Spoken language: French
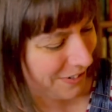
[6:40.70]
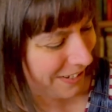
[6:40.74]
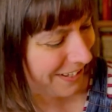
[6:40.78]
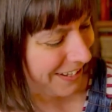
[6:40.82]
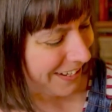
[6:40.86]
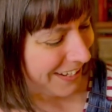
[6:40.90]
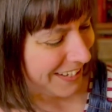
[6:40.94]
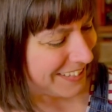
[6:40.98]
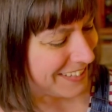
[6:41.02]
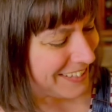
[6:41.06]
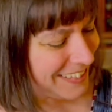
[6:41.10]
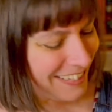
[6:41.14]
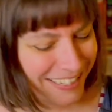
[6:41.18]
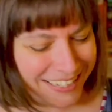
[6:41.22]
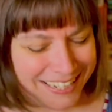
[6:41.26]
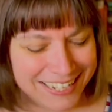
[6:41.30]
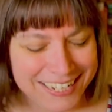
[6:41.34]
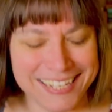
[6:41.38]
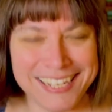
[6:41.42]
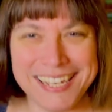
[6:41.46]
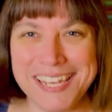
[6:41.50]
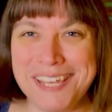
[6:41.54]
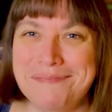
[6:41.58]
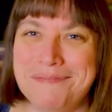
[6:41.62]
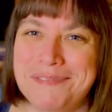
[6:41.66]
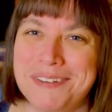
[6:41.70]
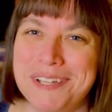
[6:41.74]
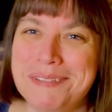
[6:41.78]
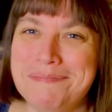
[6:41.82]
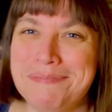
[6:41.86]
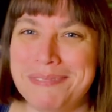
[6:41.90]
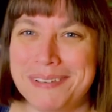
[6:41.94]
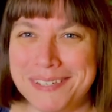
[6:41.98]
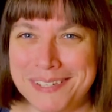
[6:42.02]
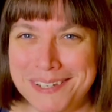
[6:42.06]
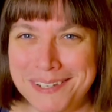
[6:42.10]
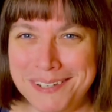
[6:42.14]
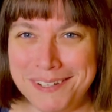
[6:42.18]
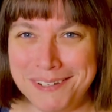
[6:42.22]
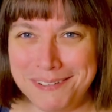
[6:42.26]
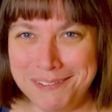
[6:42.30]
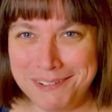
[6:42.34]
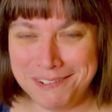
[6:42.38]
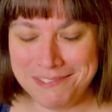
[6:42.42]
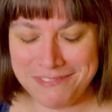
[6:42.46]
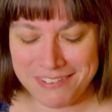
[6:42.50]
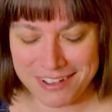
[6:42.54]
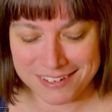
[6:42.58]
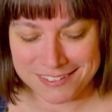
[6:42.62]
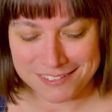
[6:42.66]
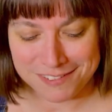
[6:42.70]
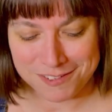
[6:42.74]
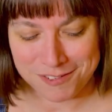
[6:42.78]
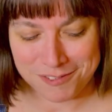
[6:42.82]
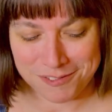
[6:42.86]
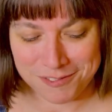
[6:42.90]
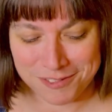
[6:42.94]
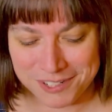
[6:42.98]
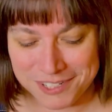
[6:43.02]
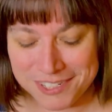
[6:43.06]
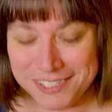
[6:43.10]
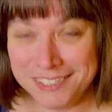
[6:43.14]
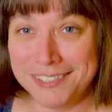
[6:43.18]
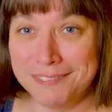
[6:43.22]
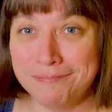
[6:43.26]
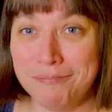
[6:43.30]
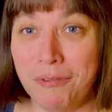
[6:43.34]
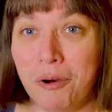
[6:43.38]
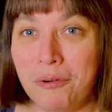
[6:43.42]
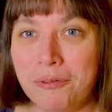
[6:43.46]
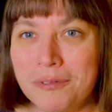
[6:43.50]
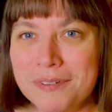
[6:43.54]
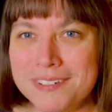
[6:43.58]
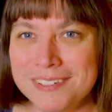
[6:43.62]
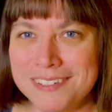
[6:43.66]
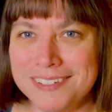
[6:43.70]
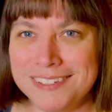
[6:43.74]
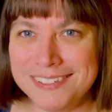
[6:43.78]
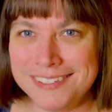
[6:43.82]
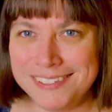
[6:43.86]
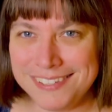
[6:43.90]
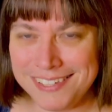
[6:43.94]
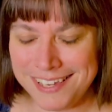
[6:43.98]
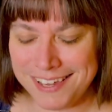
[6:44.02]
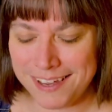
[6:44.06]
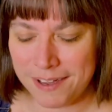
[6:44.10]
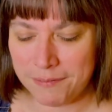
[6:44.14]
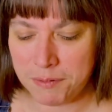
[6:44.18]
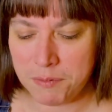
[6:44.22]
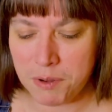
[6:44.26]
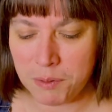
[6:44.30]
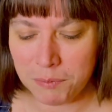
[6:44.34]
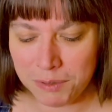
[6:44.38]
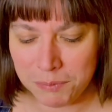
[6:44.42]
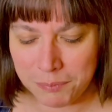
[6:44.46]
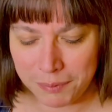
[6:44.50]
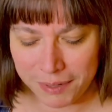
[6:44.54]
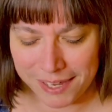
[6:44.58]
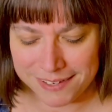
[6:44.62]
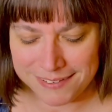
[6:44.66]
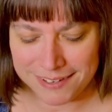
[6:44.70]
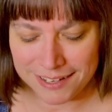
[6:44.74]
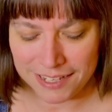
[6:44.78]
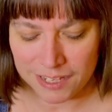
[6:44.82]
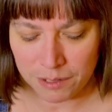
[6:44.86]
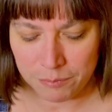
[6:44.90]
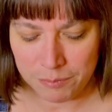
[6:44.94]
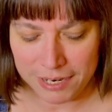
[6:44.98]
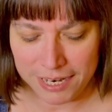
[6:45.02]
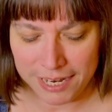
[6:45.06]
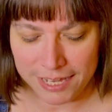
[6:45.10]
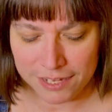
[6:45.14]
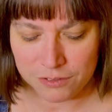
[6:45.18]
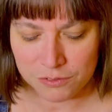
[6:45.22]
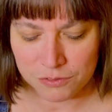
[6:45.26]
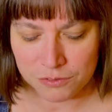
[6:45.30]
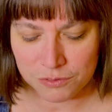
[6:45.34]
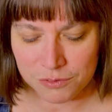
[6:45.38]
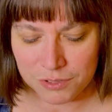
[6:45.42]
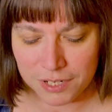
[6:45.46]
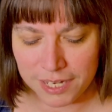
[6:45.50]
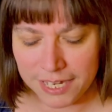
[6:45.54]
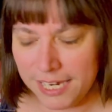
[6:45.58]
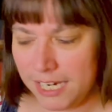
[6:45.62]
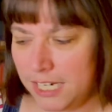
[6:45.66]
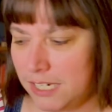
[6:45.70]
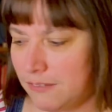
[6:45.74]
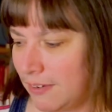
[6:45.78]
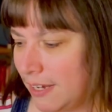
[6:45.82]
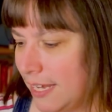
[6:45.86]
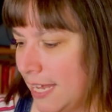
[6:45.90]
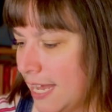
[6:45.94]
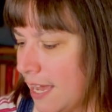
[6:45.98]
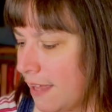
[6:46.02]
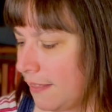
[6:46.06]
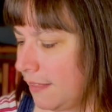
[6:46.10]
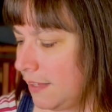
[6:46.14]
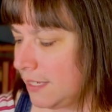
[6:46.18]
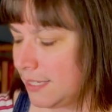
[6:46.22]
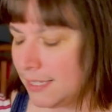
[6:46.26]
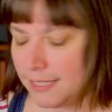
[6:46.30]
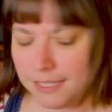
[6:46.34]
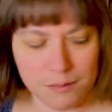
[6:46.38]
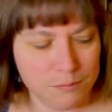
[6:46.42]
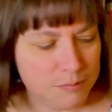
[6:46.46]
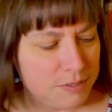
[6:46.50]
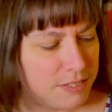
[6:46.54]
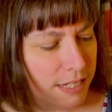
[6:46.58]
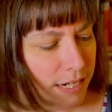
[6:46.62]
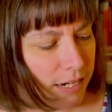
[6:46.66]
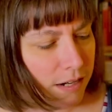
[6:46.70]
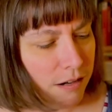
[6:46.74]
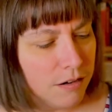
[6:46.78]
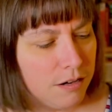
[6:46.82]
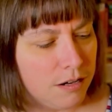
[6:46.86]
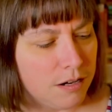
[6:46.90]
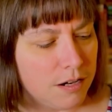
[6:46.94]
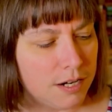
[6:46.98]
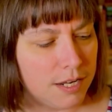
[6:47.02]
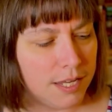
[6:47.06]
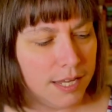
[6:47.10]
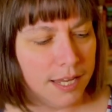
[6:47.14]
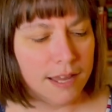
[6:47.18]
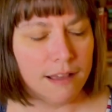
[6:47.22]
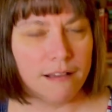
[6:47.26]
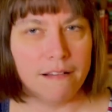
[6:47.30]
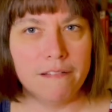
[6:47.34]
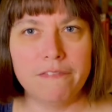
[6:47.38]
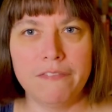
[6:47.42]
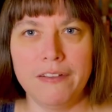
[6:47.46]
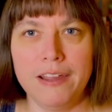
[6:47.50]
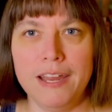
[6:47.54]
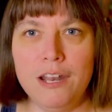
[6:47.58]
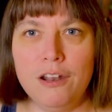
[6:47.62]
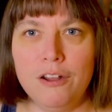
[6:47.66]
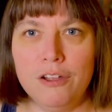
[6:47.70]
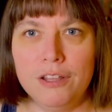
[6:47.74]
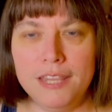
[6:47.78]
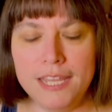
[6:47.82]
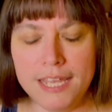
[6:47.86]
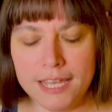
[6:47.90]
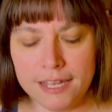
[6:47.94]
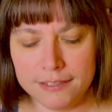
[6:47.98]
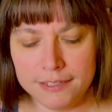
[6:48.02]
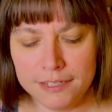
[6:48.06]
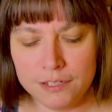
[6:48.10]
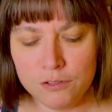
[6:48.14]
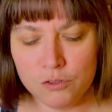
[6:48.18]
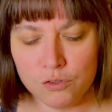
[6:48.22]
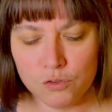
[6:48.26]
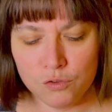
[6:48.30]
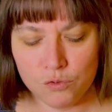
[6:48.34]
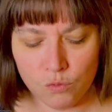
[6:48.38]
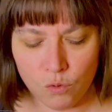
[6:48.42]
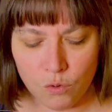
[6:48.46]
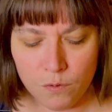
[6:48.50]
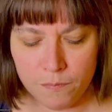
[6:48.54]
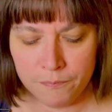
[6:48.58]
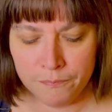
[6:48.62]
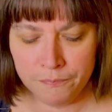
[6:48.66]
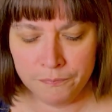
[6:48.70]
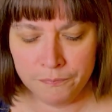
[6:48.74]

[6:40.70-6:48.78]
tasser Neil Gaiman parce que de toute façon, euh, bon, il est quand même présent dans mes lectures. Et je vais garder Steam Sailor. Et enfin, le dernier duo.